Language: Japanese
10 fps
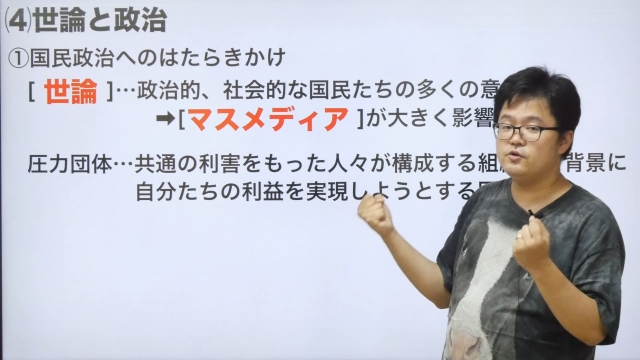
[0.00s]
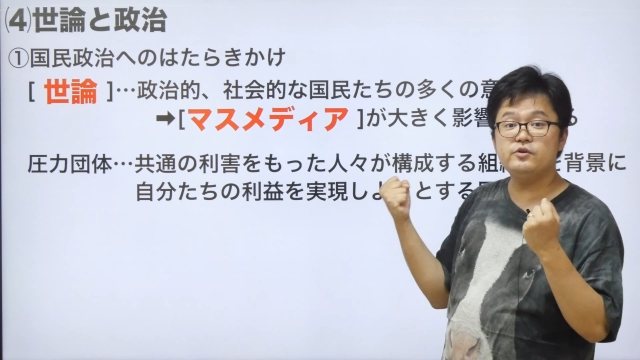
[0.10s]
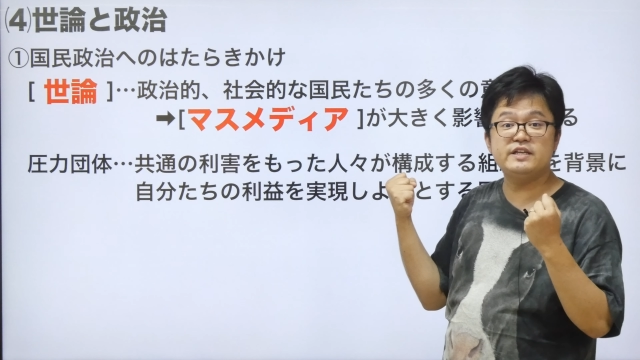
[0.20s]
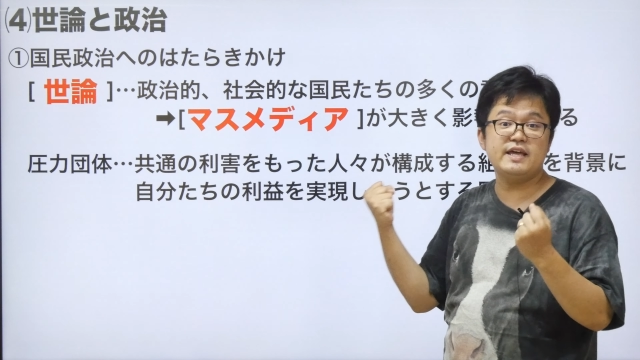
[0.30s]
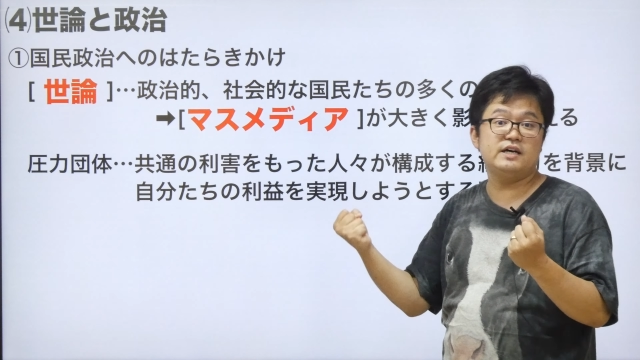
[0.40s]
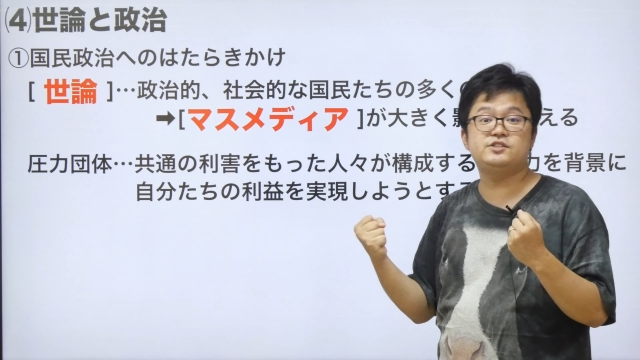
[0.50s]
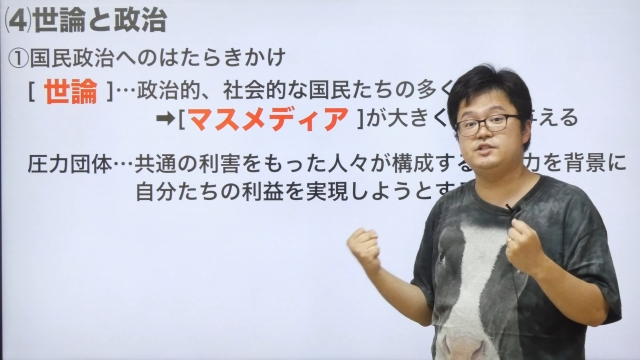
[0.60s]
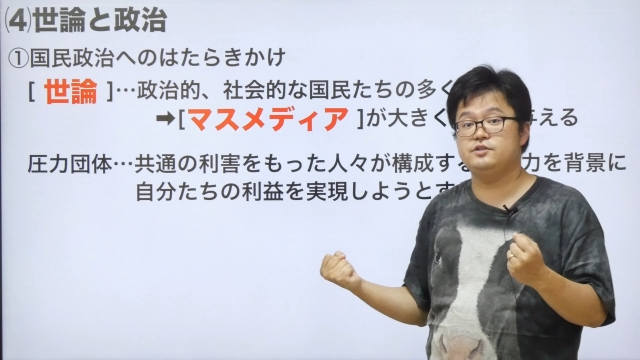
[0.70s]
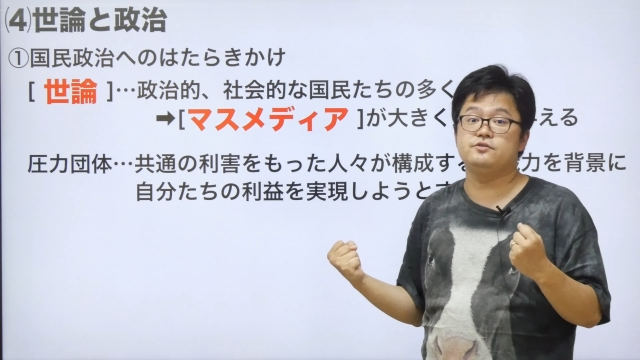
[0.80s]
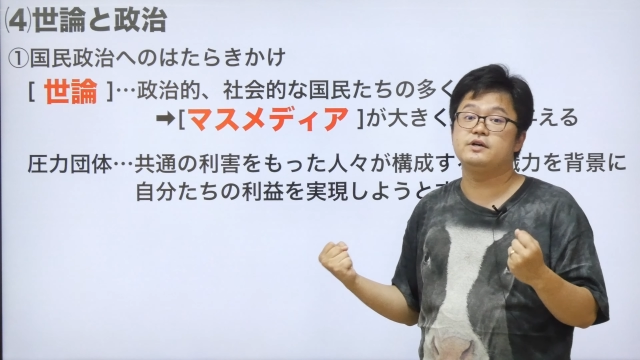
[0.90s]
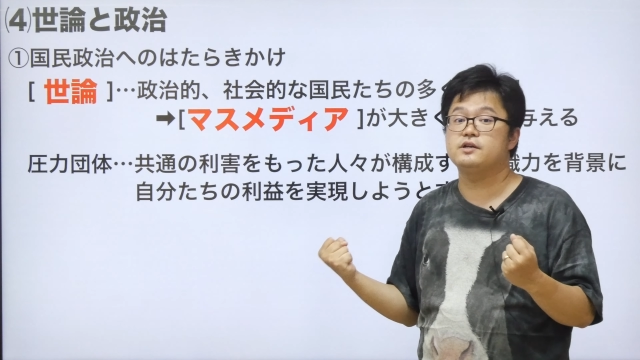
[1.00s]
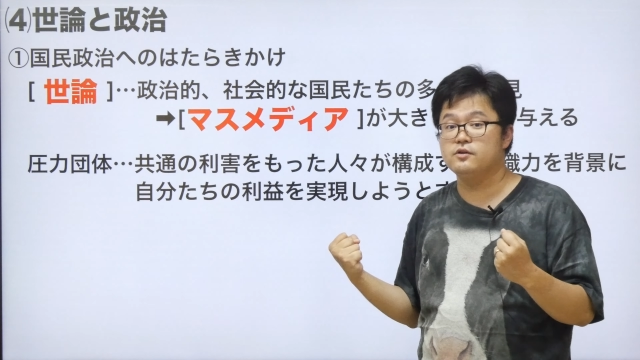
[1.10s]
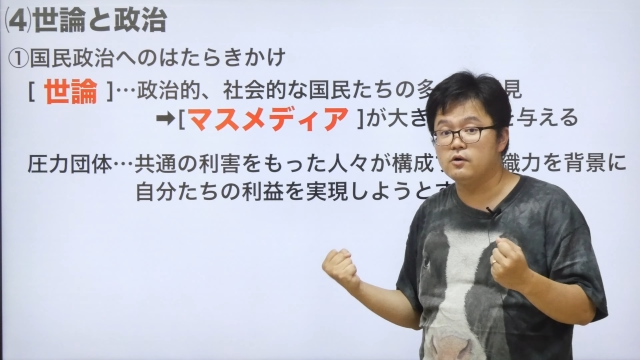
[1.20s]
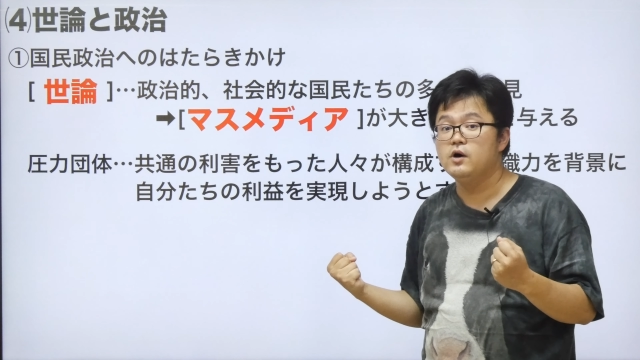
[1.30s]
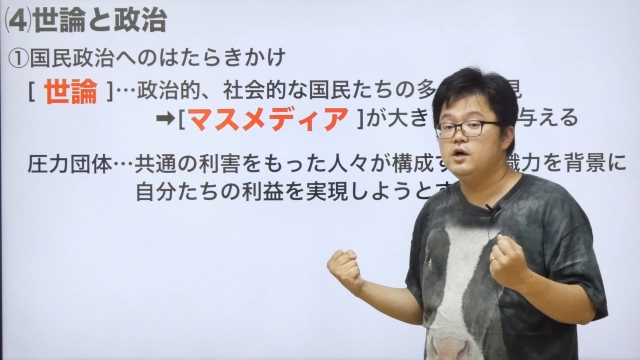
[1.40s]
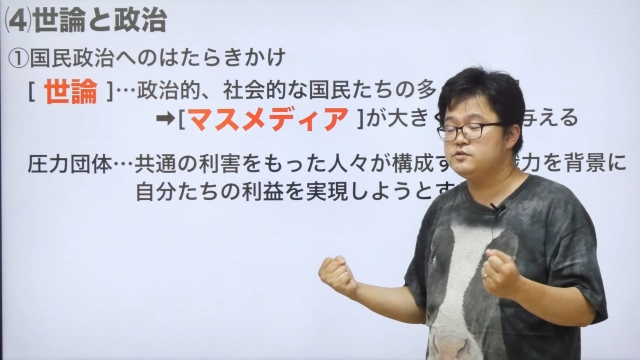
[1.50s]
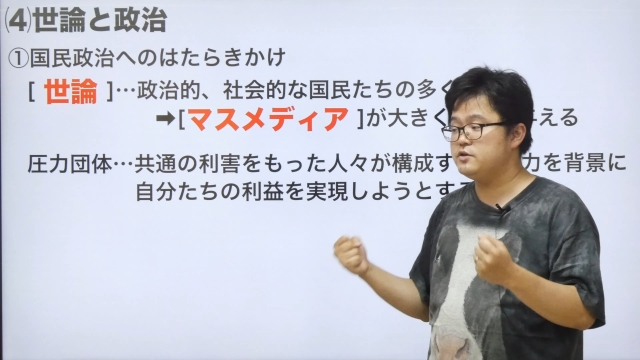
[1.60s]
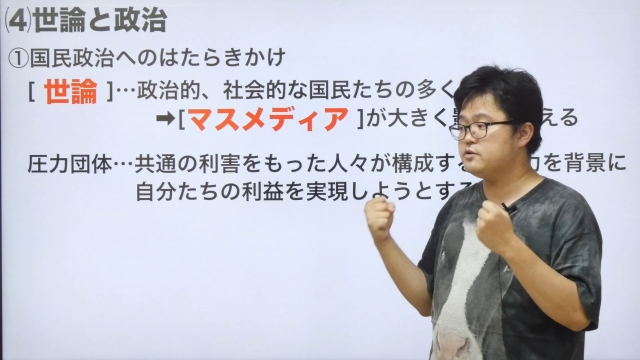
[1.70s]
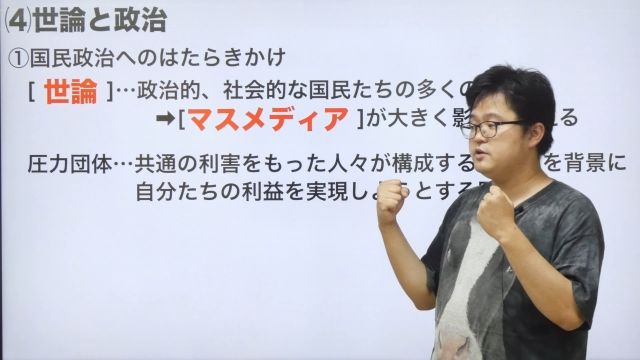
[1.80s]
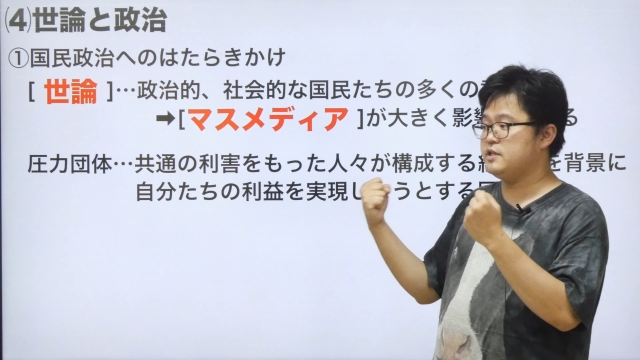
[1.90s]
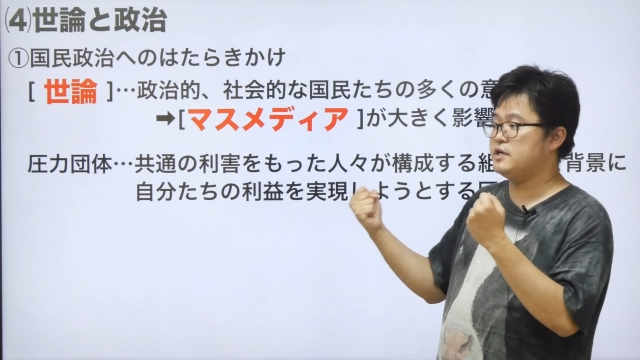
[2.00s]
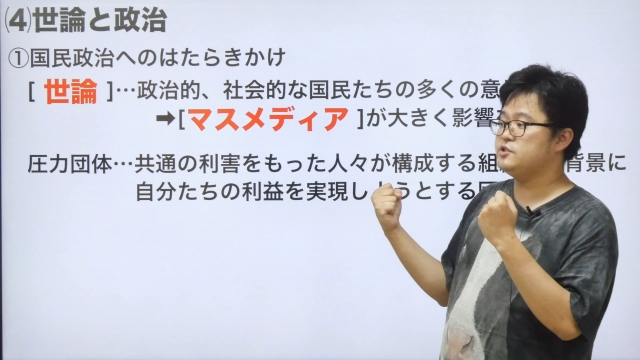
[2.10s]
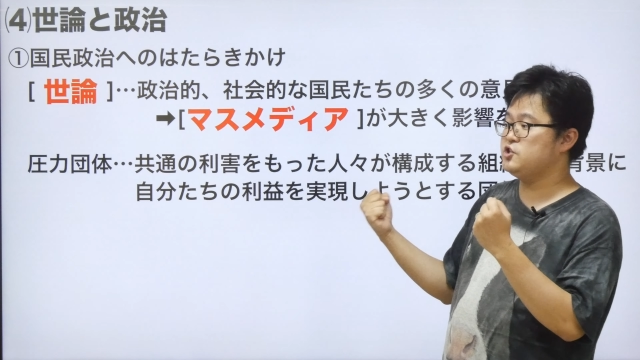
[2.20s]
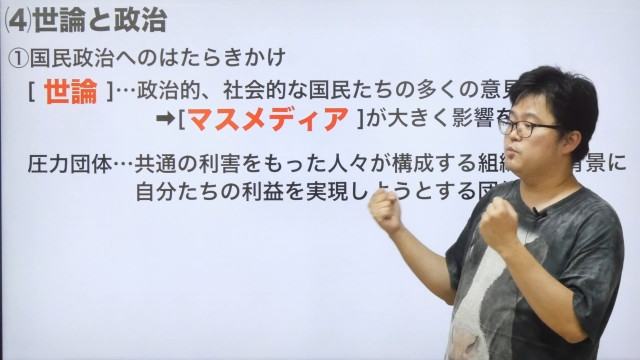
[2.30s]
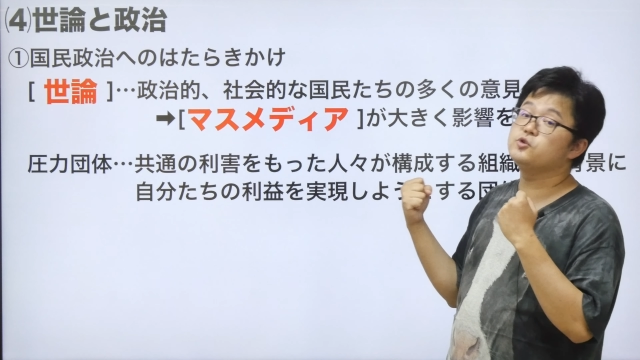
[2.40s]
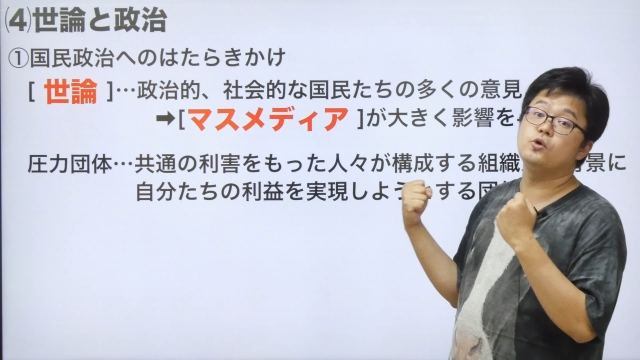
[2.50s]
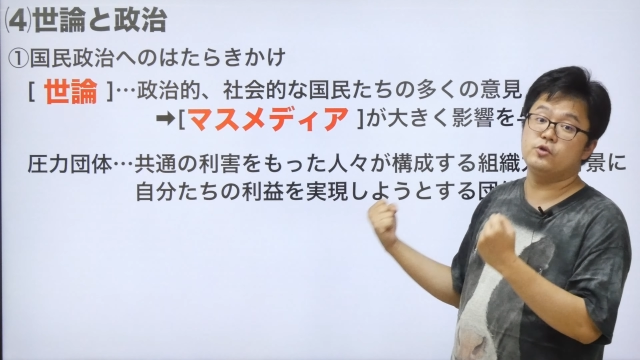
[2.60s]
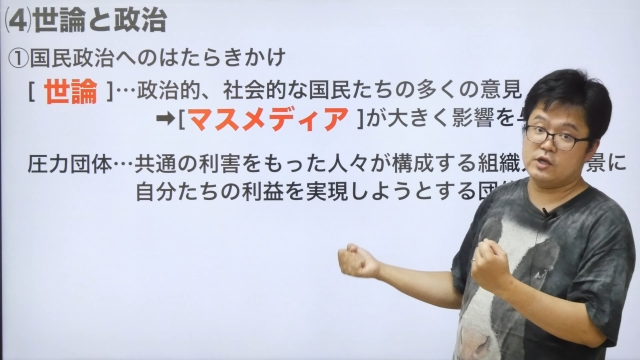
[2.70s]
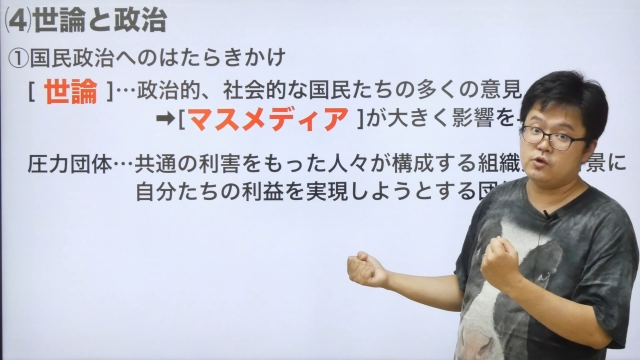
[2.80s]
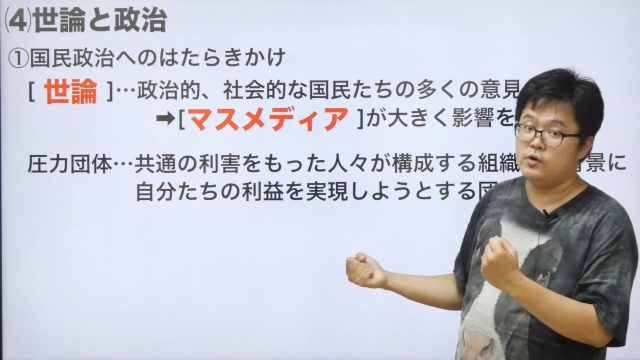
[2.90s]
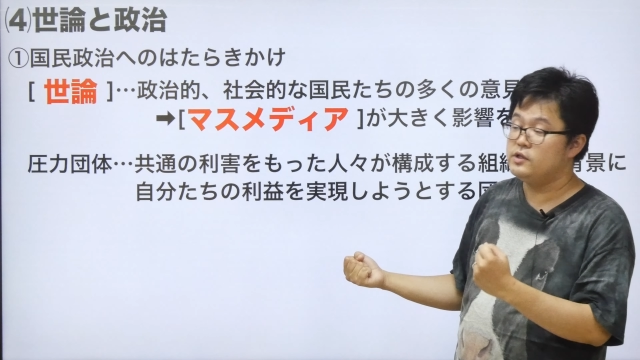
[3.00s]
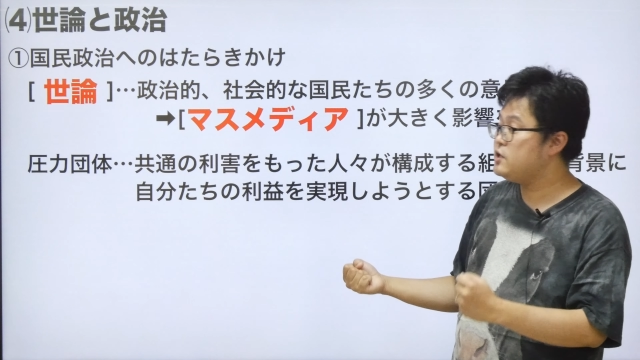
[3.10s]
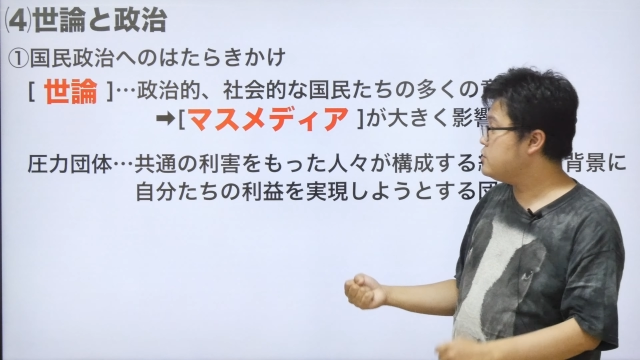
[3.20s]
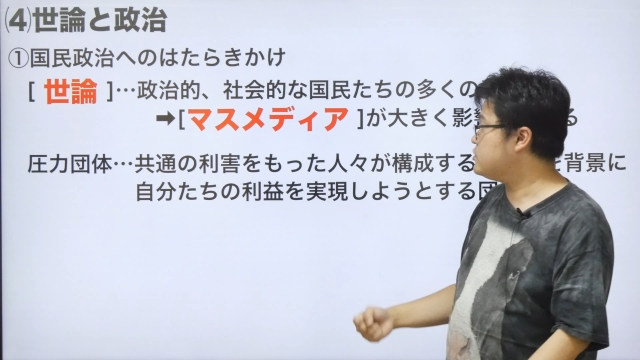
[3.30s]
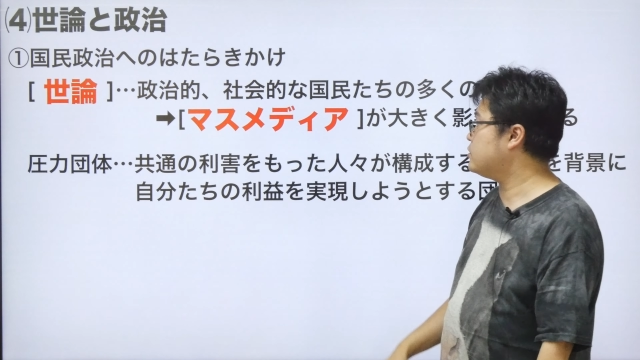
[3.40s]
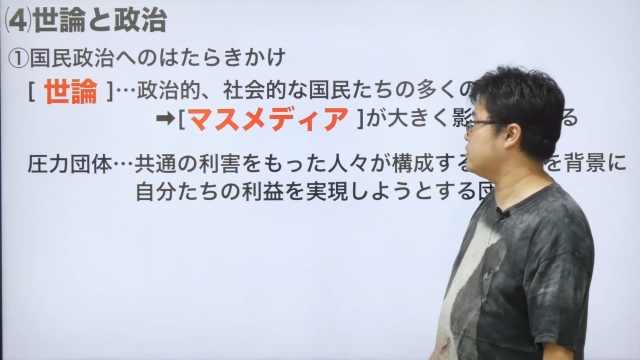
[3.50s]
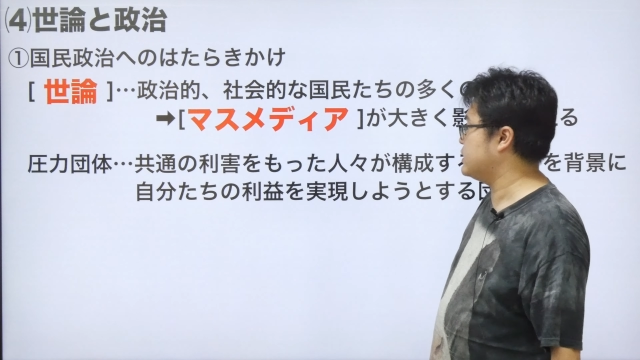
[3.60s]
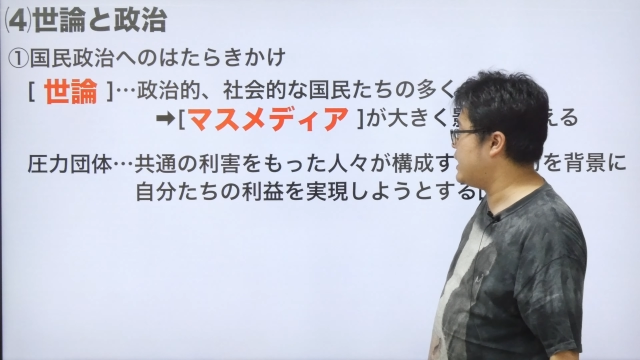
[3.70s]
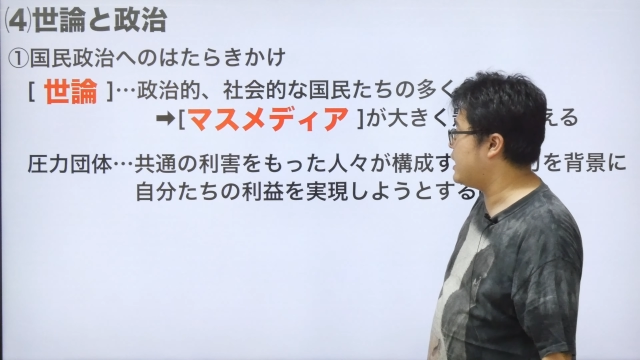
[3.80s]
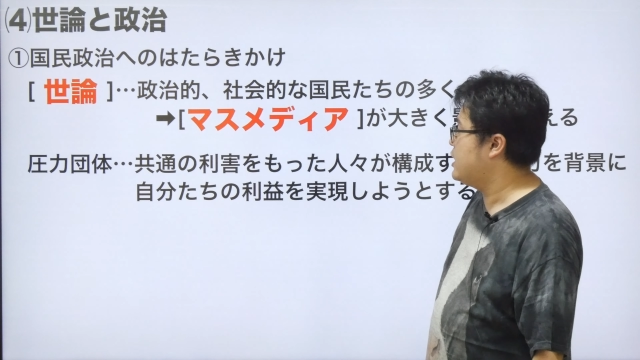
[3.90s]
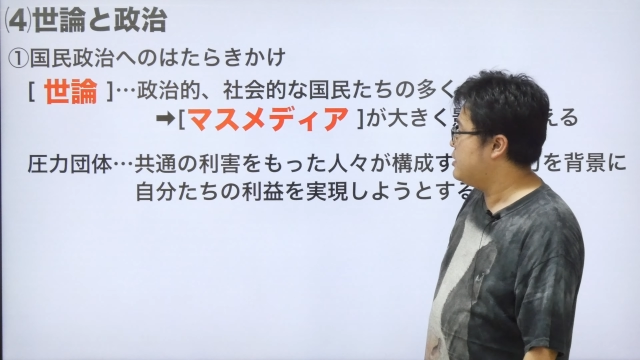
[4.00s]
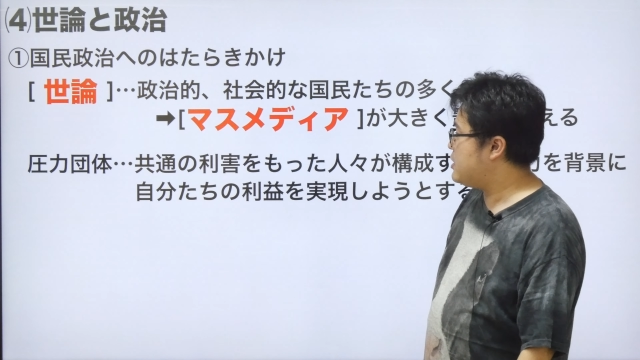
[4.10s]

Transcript: それをリテラシーっていうんやけどそういうこうリテラシーを持とうねとっていうところで、